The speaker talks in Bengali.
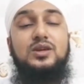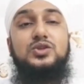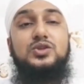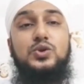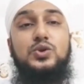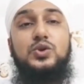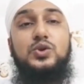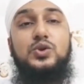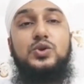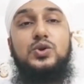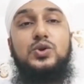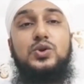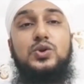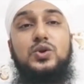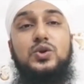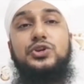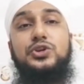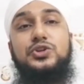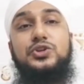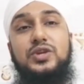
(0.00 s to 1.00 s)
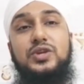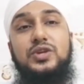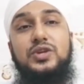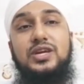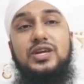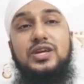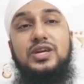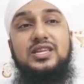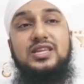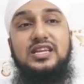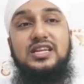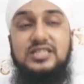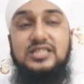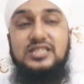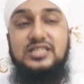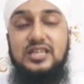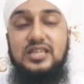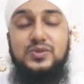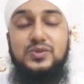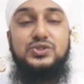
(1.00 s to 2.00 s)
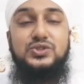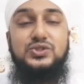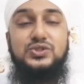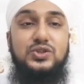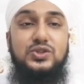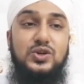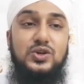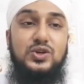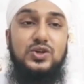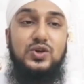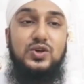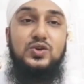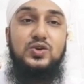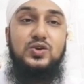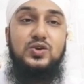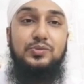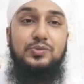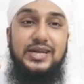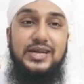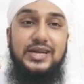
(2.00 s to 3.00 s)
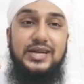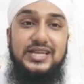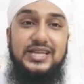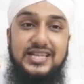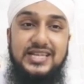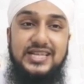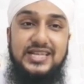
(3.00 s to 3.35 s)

ছোট করে দূরে সরিয়ে দিয়ে নিজেই মসনত দখল করব ভাইরে